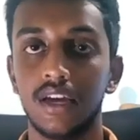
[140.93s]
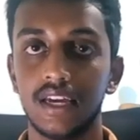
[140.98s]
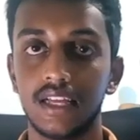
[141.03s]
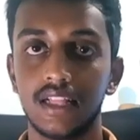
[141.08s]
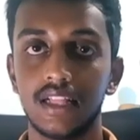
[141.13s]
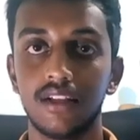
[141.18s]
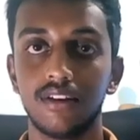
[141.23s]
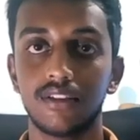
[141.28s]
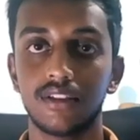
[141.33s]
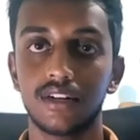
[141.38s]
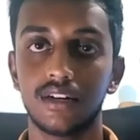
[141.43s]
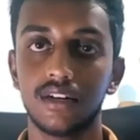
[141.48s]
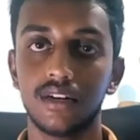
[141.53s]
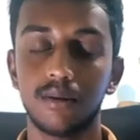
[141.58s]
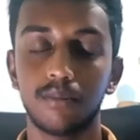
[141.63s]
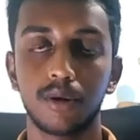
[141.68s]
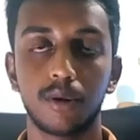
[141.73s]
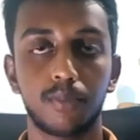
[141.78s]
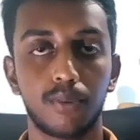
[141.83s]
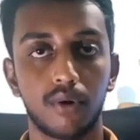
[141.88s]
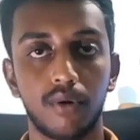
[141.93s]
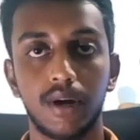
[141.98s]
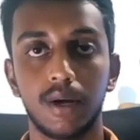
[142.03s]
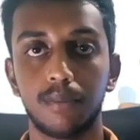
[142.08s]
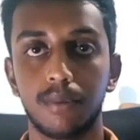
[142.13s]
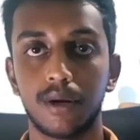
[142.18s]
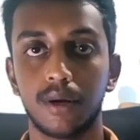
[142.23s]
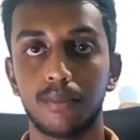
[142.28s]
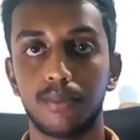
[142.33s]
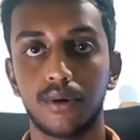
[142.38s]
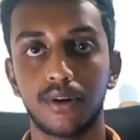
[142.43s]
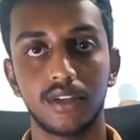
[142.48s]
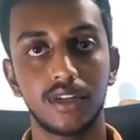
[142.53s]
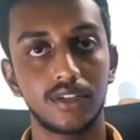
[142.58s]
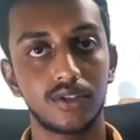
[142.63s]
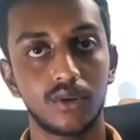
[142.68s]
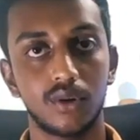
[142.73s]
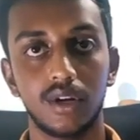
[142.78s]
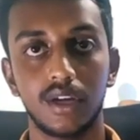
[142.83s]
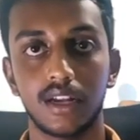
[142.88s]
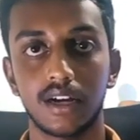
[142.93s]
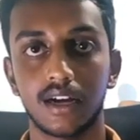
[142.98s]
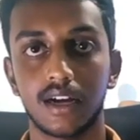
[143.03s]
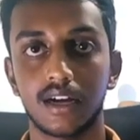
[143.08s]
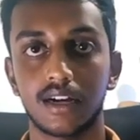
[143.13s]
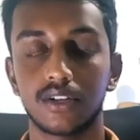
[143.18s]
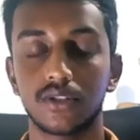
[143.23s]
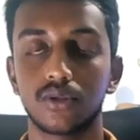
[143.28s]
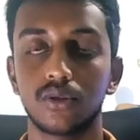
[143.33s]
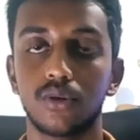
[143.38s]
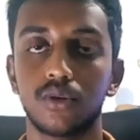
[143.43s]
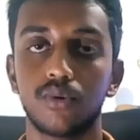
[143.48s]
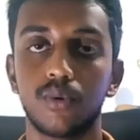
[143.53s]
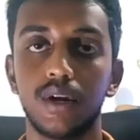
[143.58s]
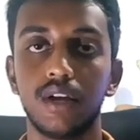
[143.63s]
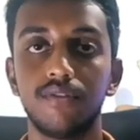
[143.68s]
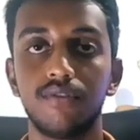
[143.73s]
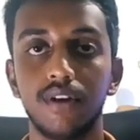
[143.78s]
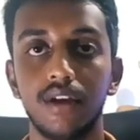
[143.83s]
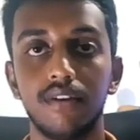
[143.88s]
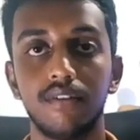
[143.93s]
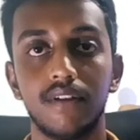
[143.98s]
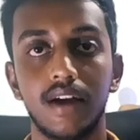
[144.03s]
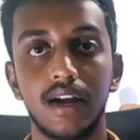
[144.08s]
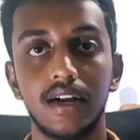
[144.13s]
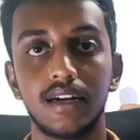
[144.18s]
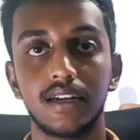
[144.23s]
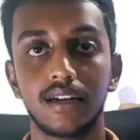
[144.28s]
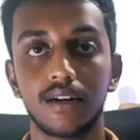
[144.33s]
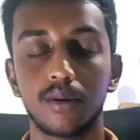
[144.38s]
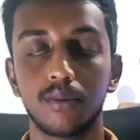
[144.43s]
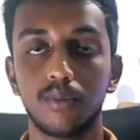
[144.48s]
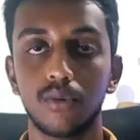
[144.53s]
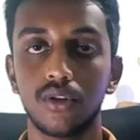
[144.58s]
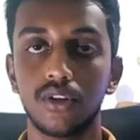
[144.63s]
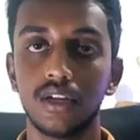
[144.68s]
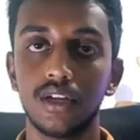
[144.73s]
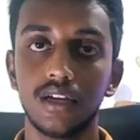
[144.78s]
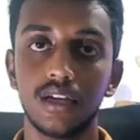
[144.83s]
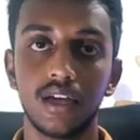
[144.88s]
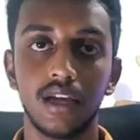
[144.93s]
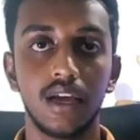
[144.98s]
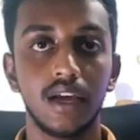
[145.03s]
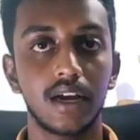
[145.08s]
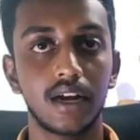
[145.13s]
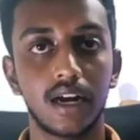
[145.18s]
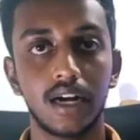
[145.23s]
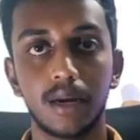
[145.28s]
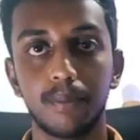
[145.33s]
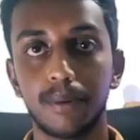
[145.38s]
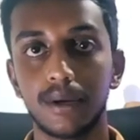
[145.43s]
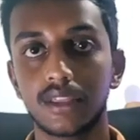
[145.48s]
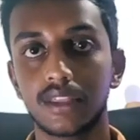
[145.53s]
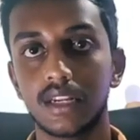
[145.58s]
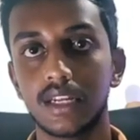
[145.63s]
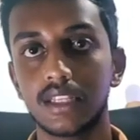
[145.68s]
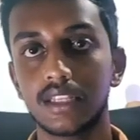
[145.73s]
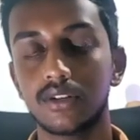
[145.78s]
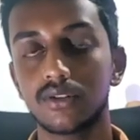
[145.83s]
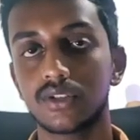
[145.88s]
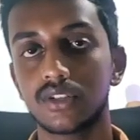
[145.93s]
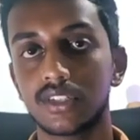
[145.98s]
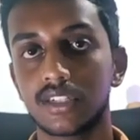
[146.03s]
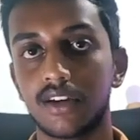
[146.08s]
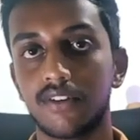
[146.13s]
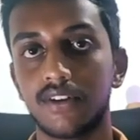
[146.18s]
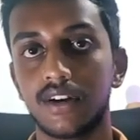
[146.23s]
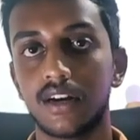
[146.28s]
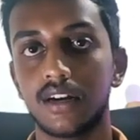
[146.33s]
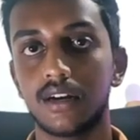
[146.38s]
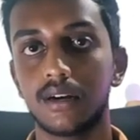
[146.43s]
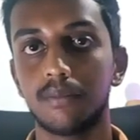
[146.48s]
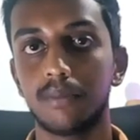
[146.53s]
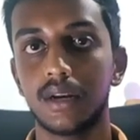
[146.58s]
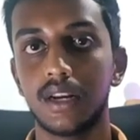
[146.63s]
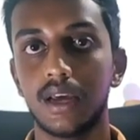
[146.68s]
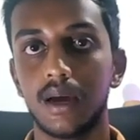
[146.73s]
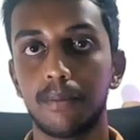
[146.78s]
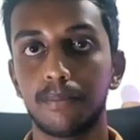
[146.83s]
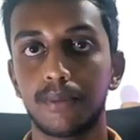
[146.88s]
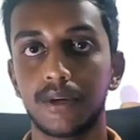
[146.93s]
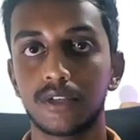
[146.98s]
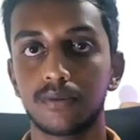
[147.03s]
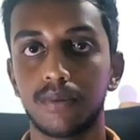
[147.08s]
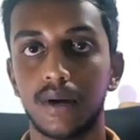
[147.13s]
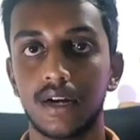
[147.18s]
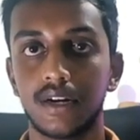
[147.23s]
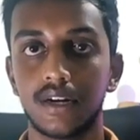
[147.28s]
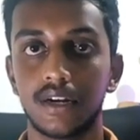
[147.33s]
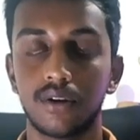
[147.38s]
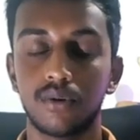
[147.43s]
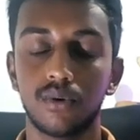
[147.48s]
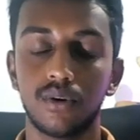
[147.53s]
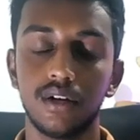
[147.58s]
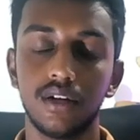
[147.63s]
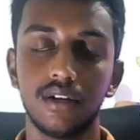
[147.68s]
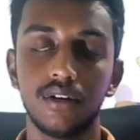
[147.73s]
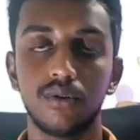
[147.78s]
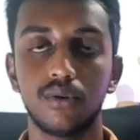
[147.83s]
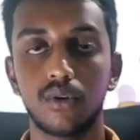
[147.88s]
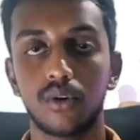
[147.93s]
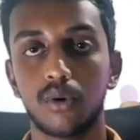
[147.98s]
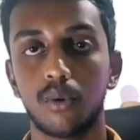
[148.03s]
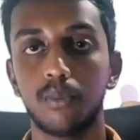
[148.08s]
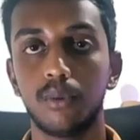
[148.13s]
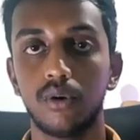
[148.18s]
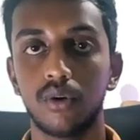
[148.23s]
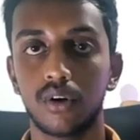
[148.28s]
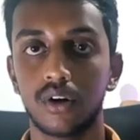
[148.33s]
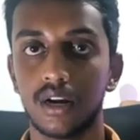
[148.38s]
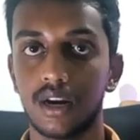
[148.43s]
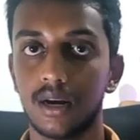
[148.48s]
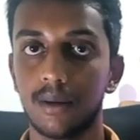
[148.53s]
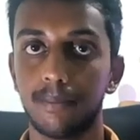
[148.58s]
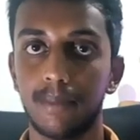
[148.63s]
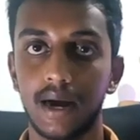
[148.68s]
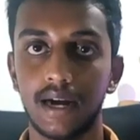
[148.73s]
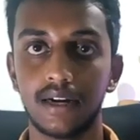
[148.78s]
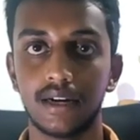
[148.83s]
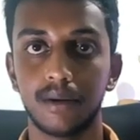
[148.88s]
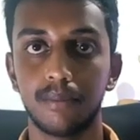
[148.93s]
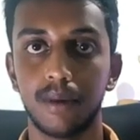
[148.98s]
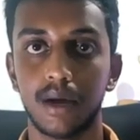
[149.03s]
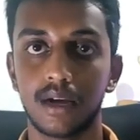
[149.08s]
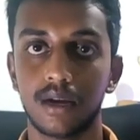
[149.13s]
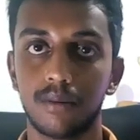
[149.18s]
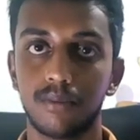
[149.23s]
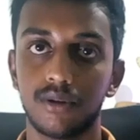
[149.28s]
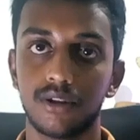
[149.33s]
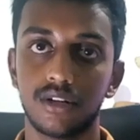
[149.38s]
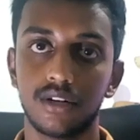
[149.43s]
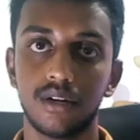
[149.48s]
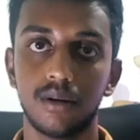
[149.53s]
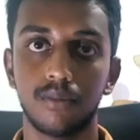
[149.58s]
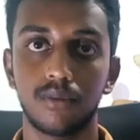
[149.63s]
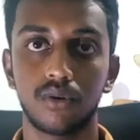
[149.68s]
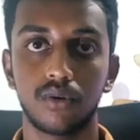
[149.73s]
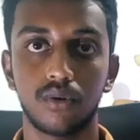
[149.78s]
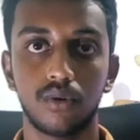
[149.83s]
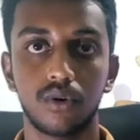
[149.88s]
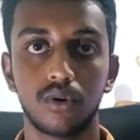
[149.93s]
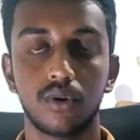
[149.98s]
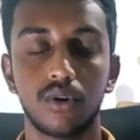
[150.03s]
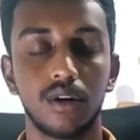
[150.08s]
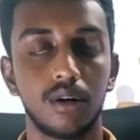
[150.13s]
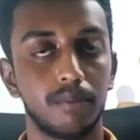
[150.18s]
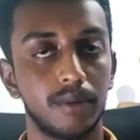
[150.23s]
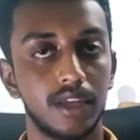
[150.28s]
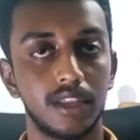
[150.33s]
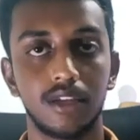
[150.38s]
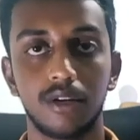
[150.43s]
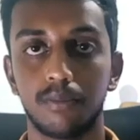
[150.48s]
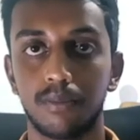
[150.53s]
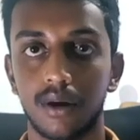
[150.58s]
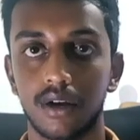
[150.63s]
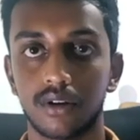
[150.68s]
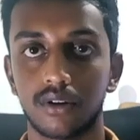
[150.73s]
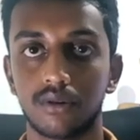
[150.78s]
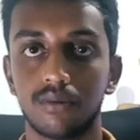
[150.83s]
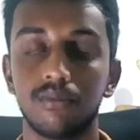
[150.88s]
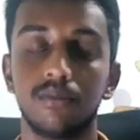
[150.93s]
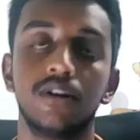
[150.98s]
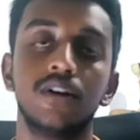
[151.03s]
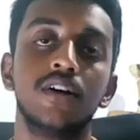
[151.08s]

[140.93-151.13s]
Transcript: இதில் வந்துட்டு நமக்கு ப்ரொவைட் பண்ண போகிறதா சொல்லியிருக்காங்க ஸோ டுவெண்ட்டி ஃபைவ் வேட் இருக்கும்போது கண்டிப்பாக த்ரீ தௌசண்ட் செவன் ஹண்ட்ரட் மில்லியம் பேஸ் பேட்டரி கூட ஒரு ரொம்ப ஒரு நல்ல பேட்டரி பேக்கப் வந்துட்டு நமக்கு கொடுக்கும்னு நம்ம எதிர்பார்க்குறோம்